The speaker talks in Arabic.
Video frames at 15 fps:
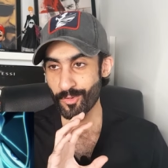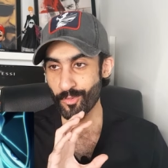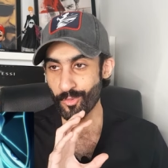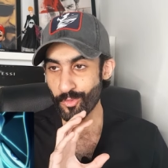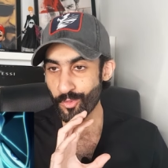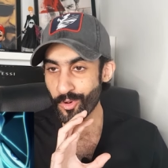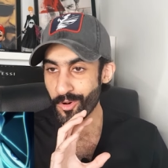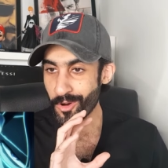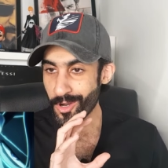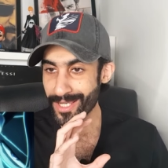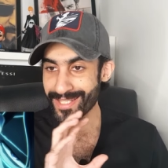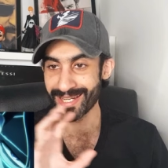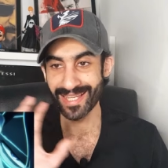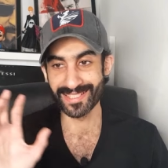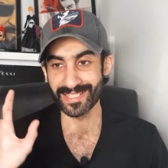
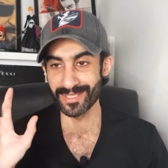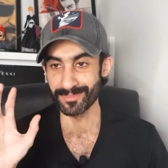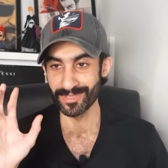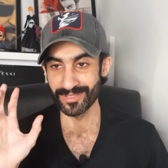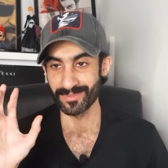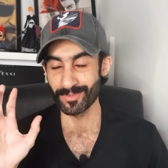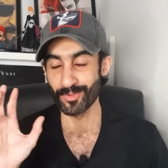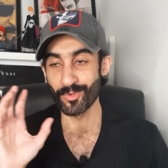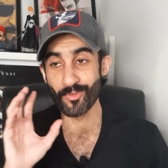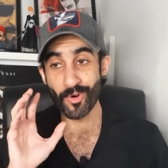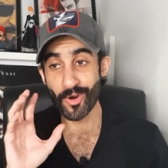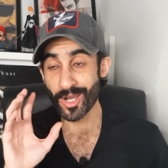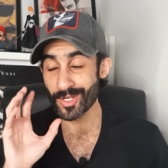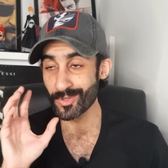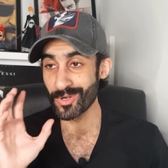وايد عجيبه
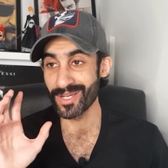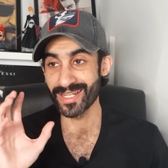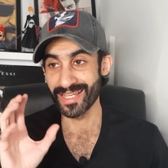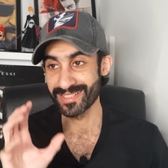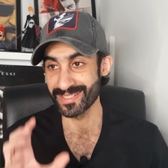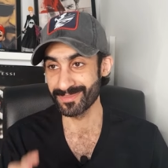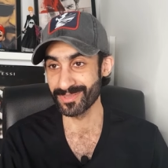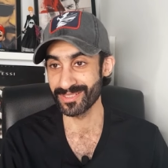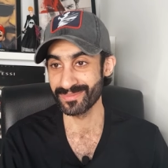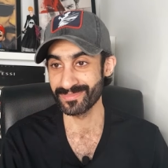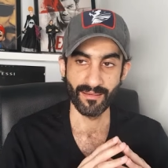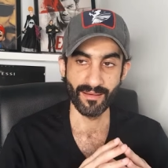وايد وايد عجيبه